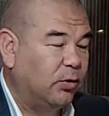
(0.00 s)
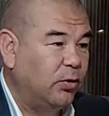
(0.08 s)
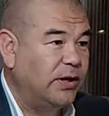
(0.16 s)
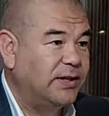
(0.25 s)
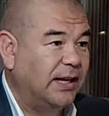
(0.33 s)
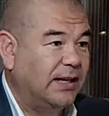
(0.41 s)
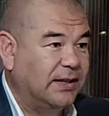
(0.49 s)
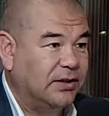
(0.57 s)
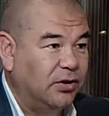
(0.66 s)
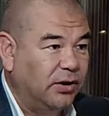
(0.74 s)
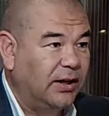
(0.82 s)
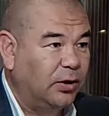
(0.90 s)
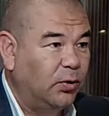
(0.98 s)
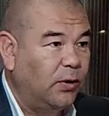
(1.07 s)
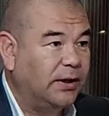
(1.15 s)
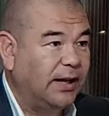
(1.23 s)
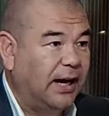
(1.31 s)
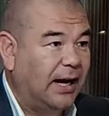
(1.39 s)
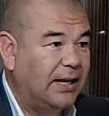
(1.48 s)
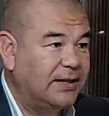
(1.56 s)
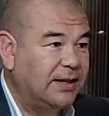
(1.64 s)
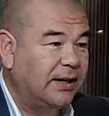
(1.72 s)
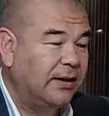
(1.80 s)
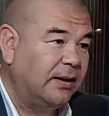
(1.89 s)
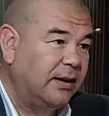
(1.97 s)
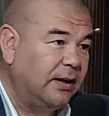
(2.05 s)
judicialización que tuvo estas alzas,